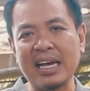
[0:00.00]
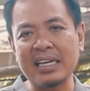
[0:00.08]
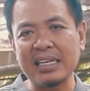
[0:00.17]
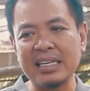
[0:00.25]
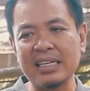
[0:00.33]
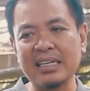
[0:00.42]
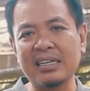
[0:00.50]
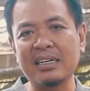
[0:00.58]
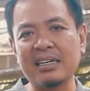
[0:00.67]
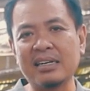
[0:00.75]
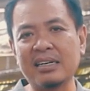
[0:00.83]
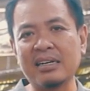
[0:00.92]
lagi e,
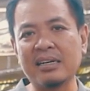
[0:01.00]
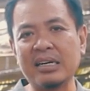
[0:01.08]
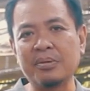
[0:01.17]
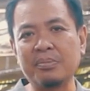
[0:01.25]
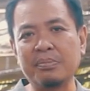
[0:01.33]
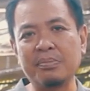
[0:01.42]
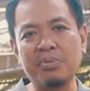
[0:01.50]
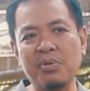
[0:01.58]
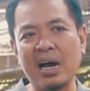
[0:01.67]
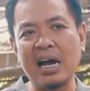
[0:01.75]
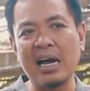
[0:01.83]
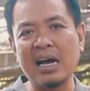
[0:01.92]

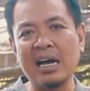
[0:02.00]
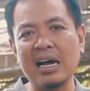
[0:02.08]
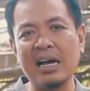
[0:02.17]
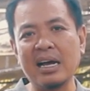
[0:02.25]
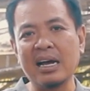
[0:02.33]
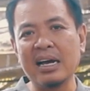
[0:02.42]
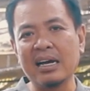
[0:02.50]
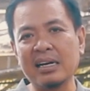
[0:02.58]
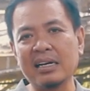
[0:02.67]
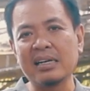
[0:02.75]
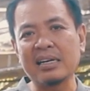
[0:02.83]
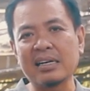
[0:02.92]
buah
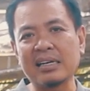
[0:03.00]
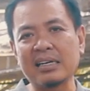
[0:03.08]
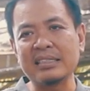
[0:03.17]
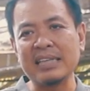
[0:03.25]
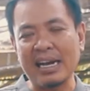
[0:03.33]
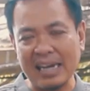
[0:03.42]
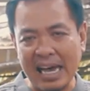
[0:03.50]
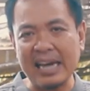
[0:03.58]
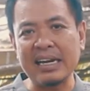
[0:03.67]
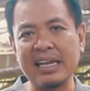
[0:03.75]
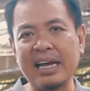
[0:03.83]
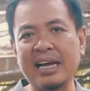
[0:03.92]
e,
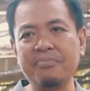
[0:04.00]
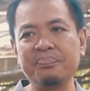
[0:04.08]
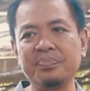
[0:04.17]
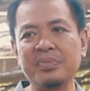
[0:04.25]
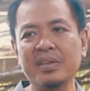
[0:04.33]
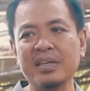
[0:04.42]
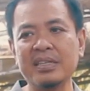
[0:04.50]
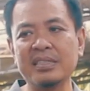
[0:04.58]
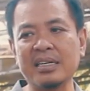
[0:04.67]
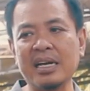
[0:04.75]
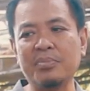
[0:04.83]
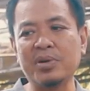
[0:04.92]
jakar ya
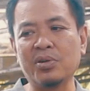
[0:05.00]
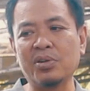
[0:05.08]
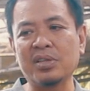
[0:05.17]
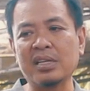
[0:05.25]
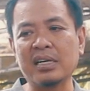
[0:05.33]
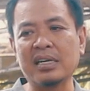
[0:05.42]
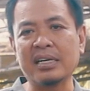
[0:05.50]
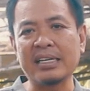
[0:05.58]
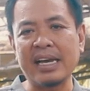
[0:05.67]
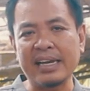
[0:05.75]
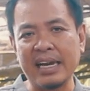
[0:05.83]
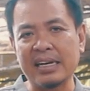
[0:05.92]
sehingga menurut e,
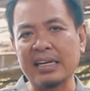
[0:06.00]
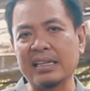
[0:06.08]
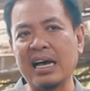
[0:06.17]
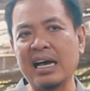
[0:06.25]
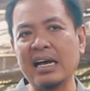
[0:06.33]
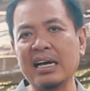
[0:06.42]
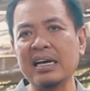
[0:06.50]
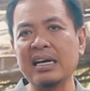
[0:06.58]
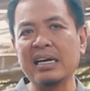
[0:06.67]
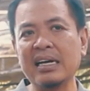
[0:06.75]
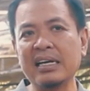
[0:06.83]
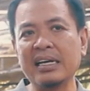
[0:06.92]
keyakinan kita
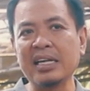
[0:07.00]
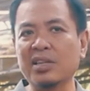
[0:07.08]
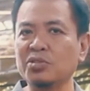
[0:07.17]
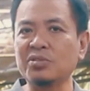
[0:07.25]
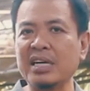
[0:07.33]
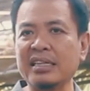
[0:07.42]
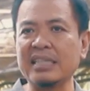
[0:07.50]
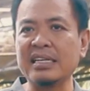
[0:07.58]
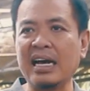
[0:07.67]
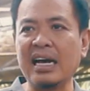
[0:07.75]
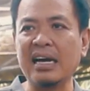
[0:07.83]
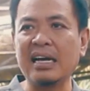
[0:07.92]
itu sudah
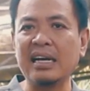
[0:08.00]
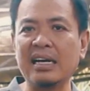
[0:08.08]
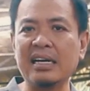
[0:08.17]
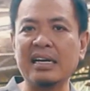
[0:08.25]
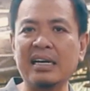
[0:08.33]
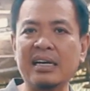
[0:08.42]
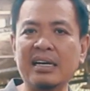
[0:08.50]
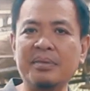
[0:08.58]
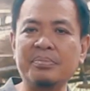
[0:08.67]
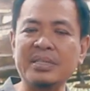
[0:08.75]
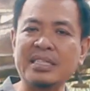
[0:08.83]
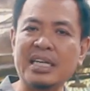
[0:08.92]
tidak
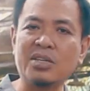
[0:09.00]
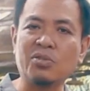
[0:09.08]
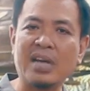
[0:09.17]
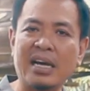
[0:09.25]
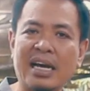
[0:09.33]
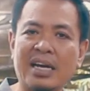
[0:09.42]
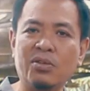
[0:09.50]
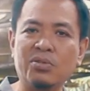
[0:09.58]
bisa digunakan